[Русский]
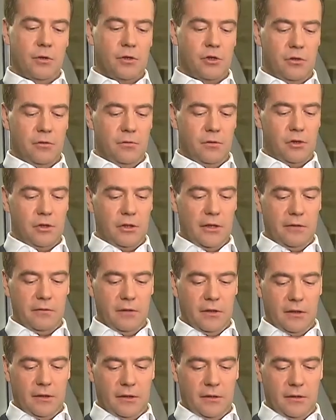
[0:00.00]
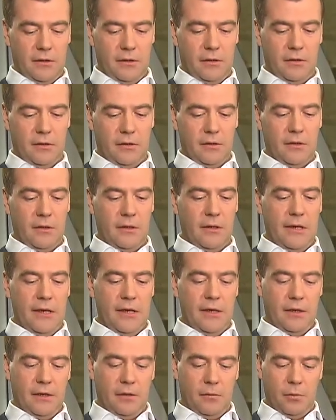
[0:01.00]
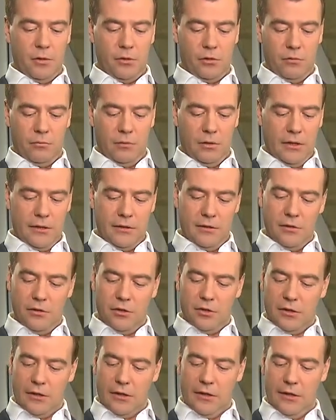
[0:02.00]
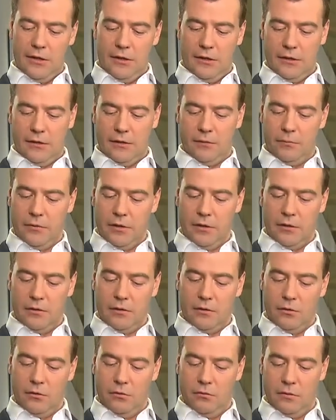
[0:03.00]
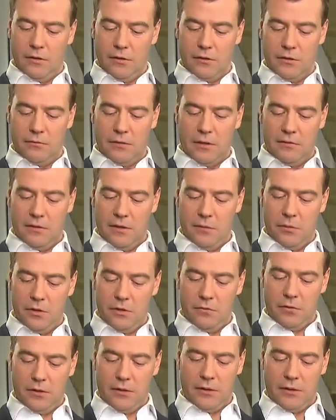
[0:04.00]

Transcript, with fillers: для обычного человека. Это лейка, причем классическая лейка, это новая цифровая